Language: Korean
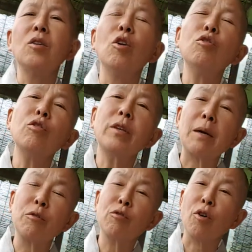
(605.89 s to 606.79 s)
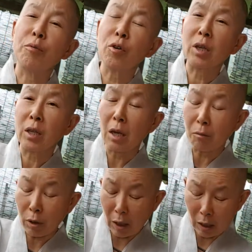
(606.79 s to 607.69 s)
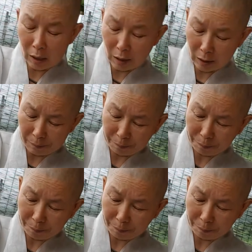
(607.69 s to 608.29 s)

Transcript: 여유를 잡을 수 없었기 때문에